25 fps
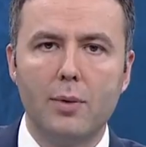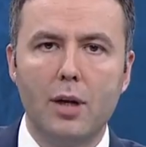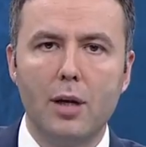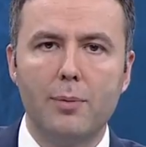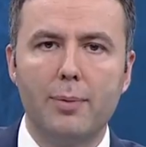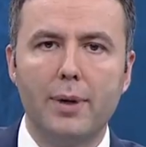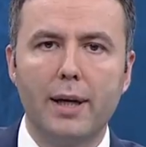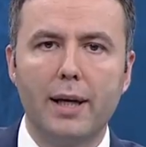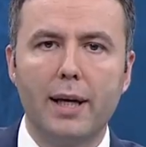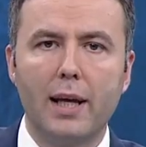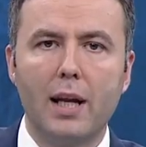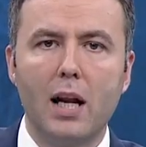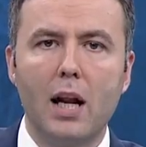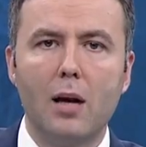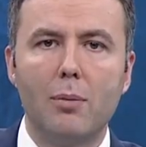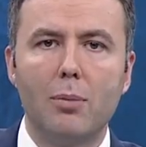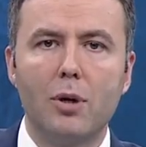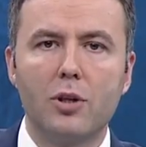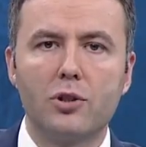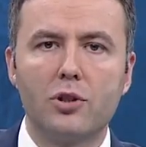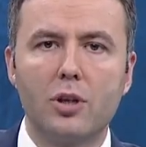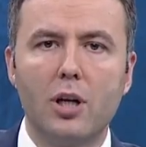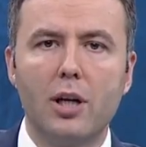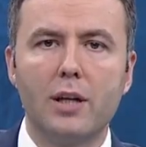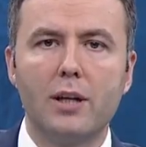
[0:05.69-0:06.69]
MHP Genel
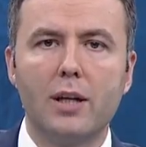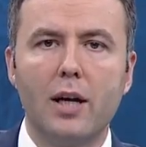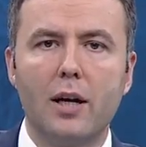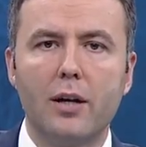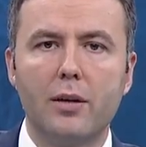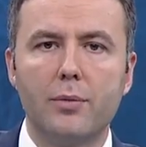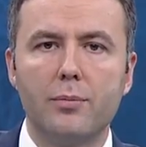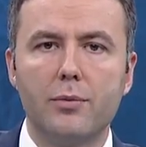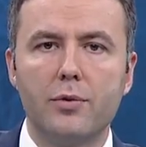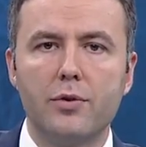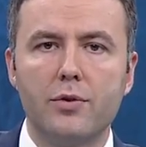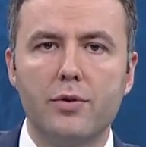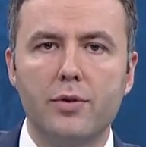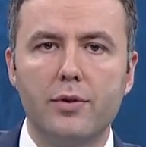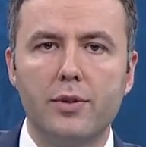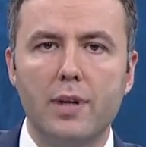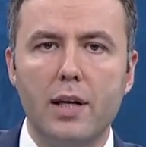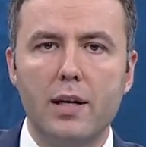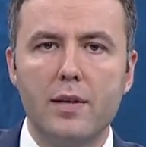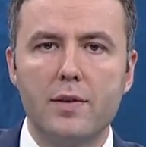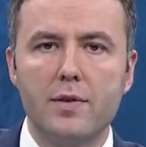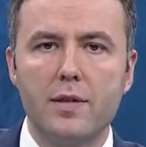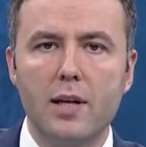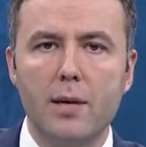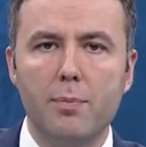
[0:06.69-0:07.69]
Başkan Yardımcısı
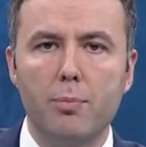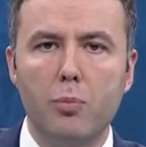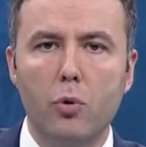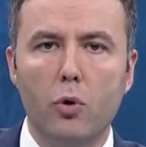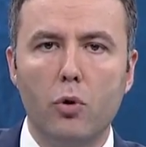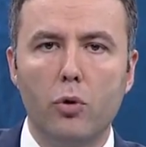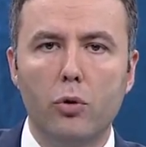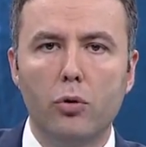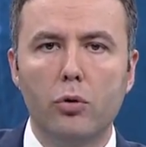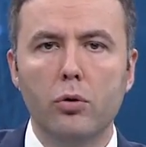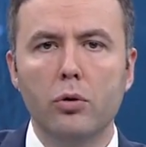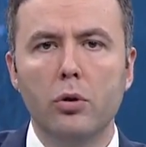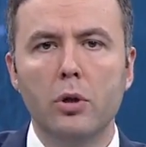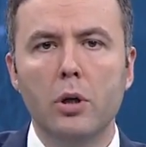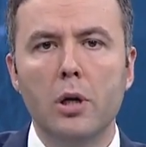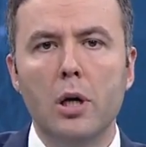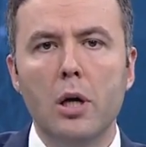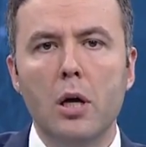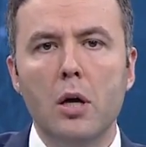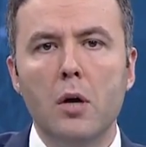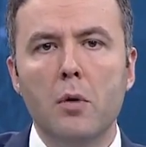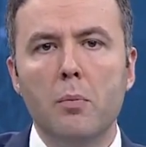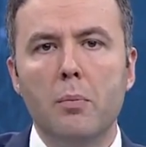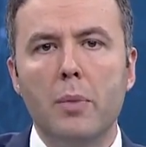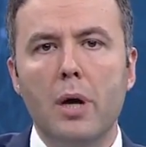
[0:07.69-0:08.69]
Deniz Depoylu,
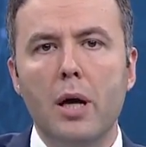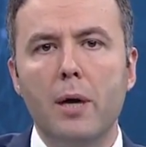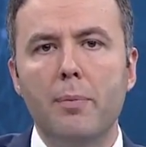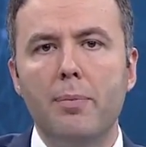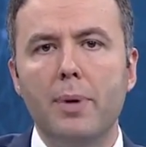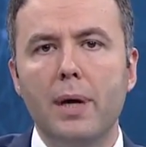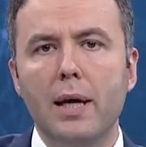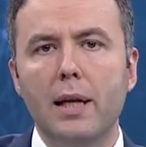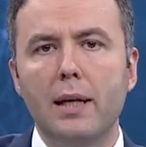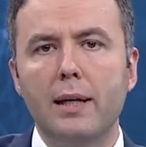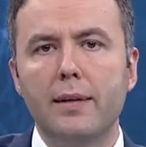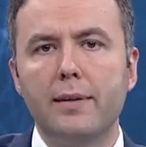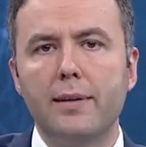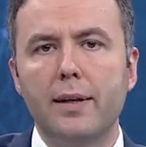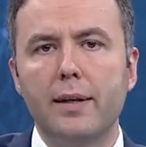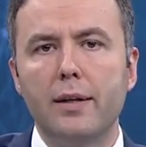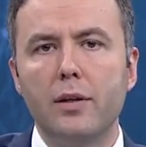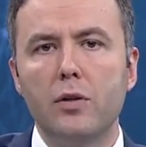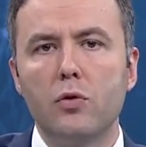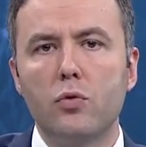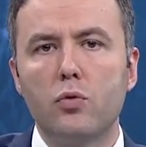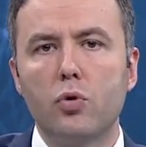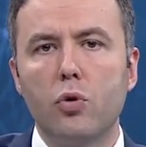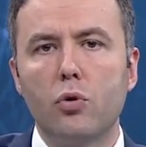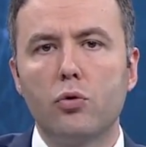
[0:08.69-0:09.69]
MHP
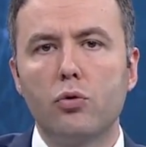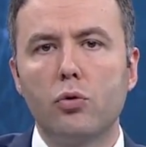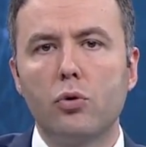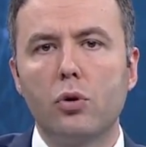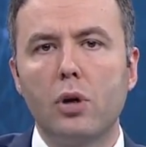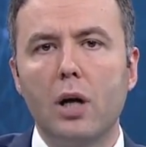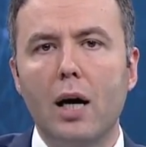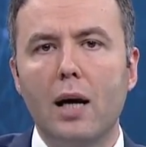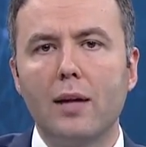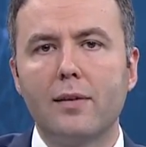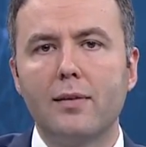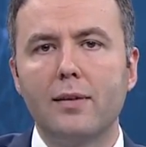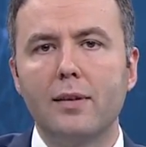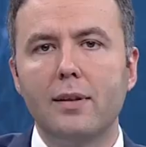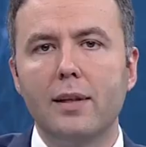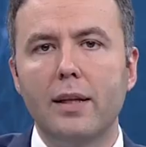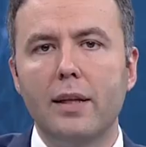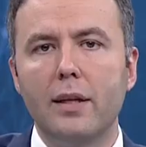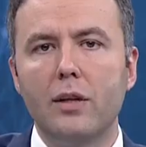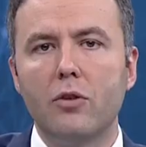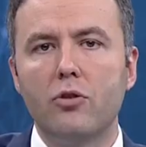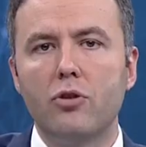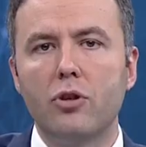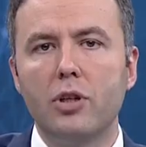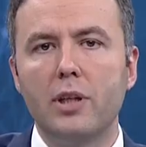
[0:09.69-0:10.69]
liderinin çocuk
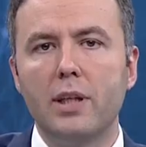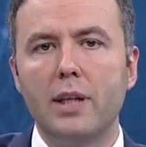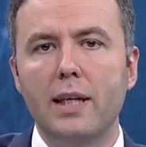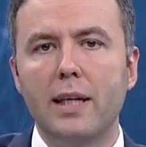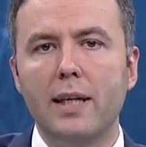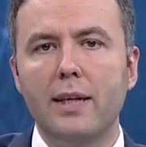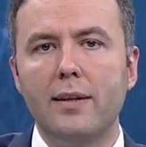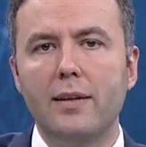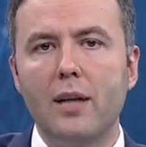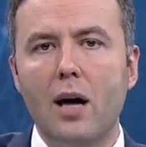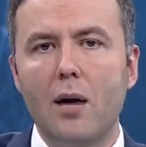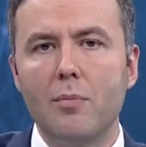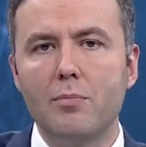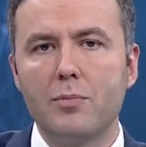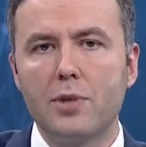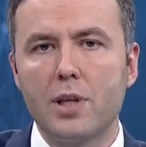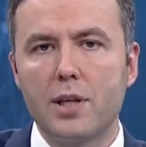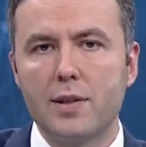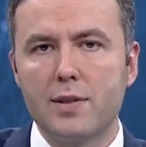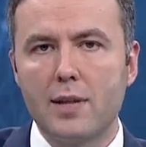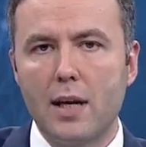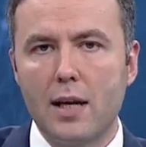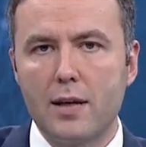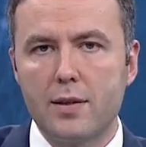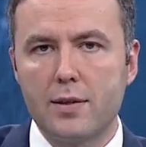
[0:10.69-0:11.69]
katilleri için idam
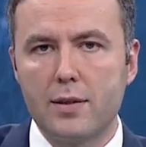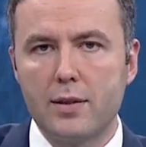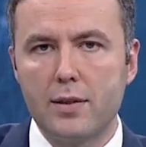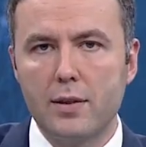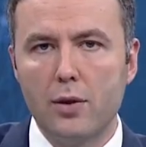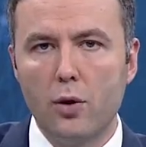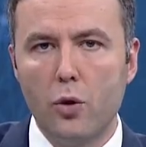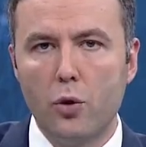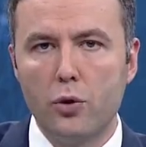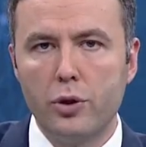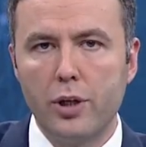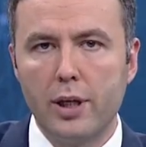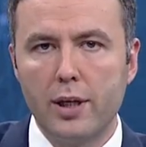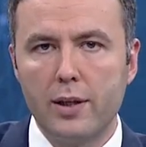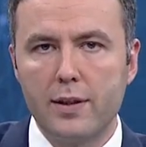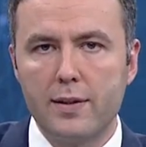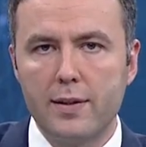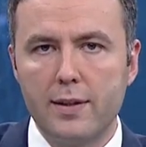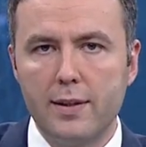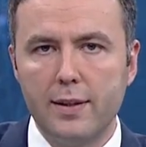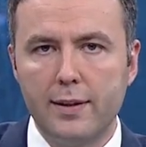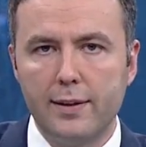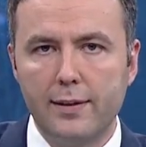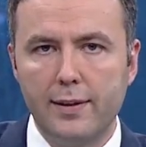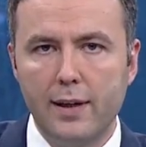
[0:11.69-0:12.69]
cezası
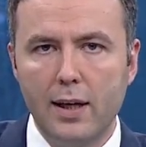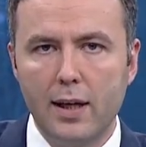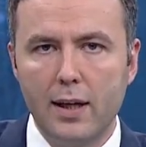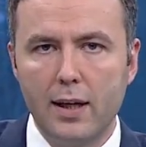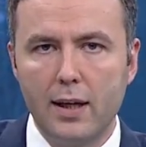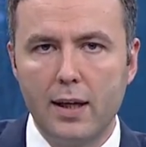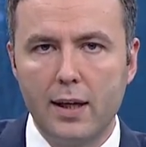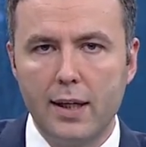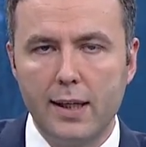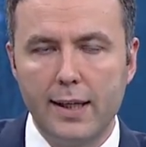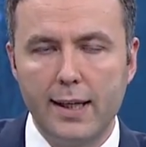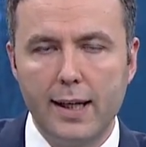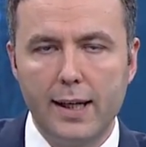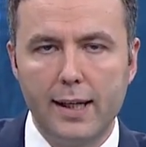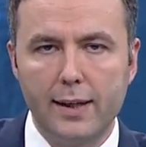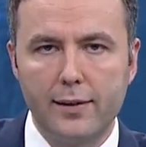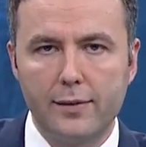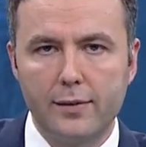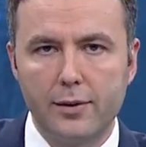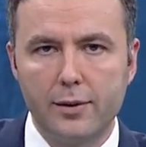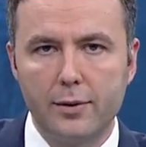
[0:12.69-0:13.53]
önerisini de yineledi.